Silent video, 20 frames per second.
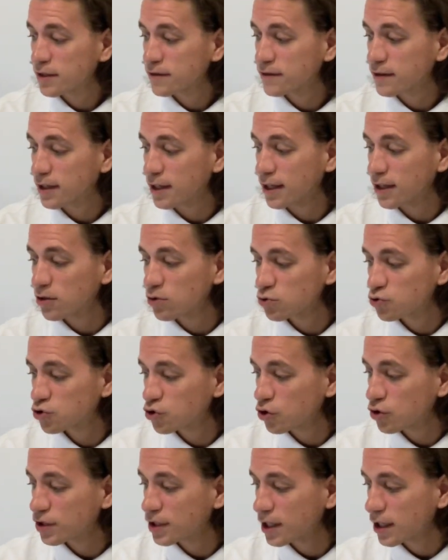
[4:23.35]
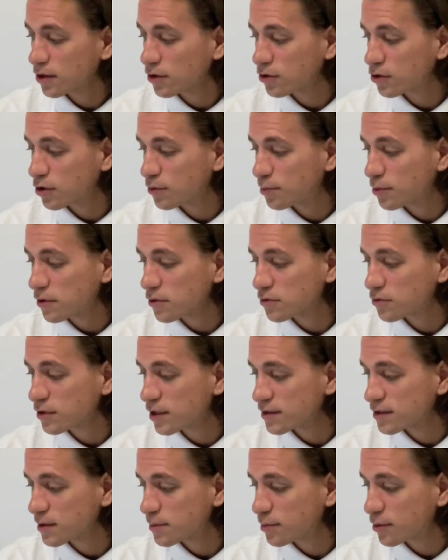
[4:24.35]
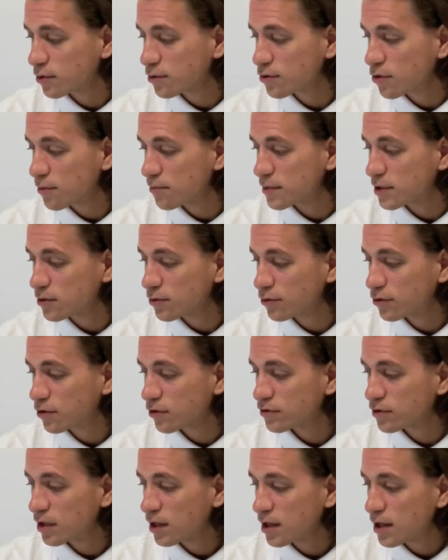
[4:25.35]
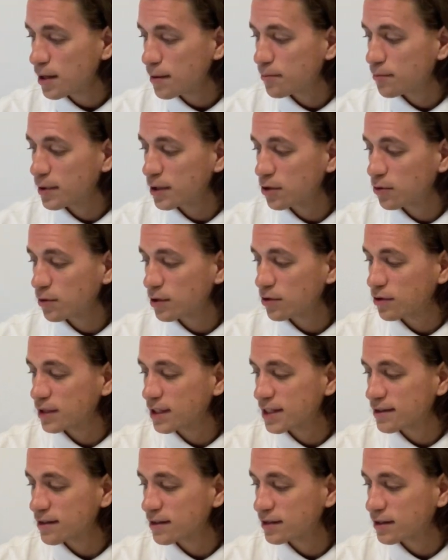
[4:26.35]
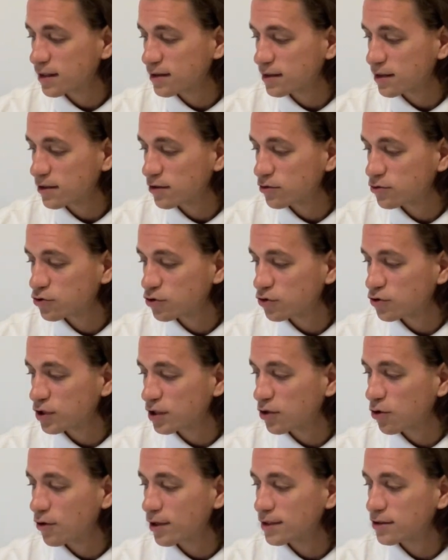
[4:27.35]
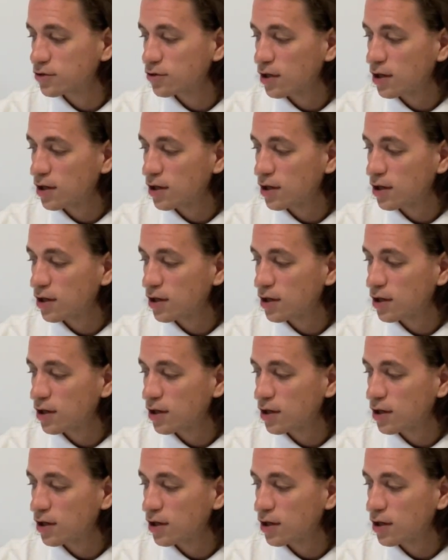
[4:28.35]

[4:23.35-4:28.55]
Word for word: Se quedaron choqueados los portugueses por unos minutos, pero bueno, en el 78 llegó el 2 a